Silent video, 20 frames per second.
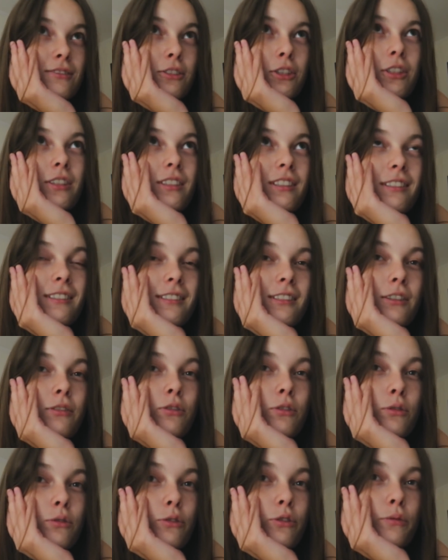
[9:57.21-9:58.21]
И, и
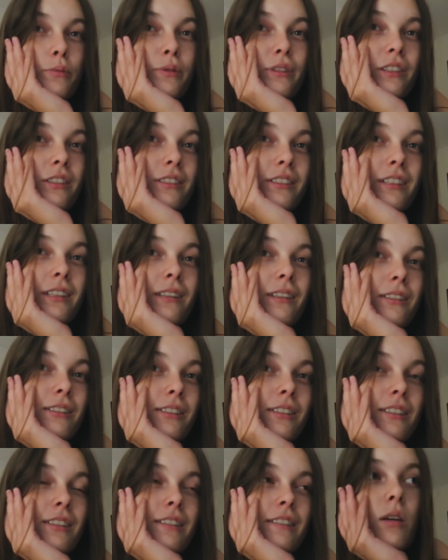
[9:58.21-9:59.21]
завтра уже
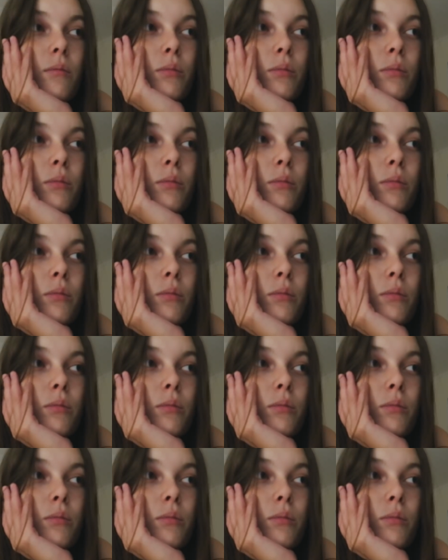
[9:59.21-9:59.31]
понедельник.